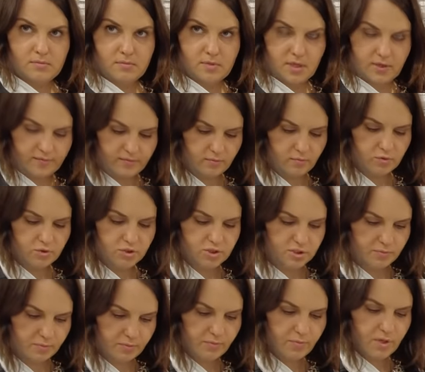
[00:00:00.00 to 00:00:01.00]
и вы можете
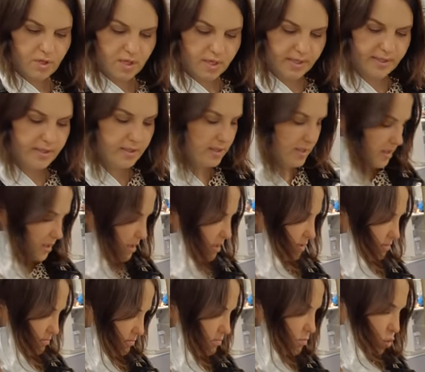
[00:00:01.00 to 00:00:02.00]
поменять на
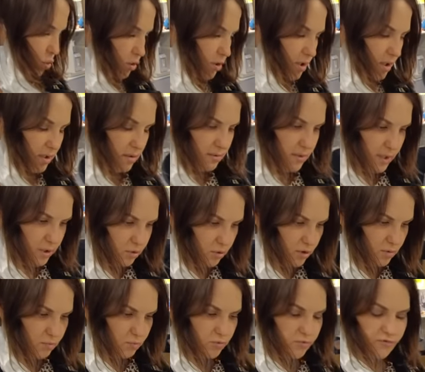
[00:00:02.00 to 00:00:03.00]
другие,
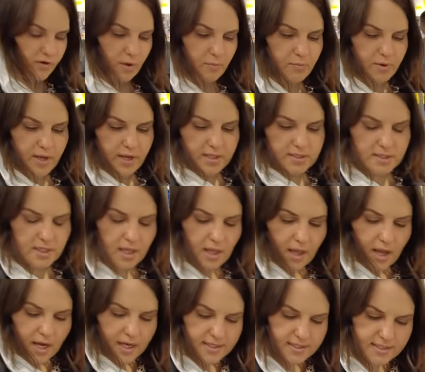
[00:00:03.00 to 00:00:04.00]
которые будут в комплекте.
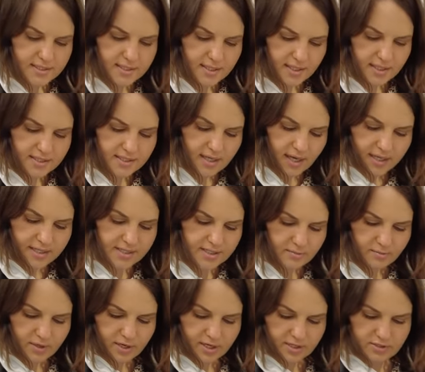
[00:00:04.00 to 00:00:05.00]
Здесь
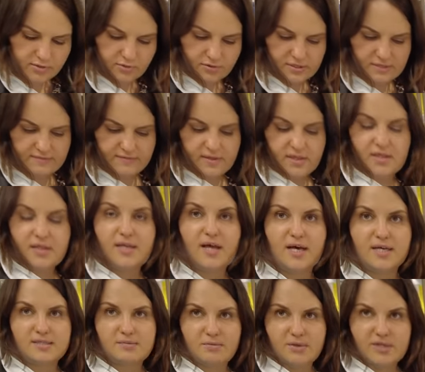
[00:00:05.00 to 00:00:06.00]
антимародерство,
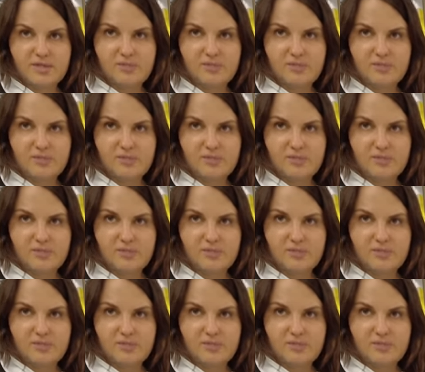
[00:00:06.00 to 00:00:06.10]
насмерть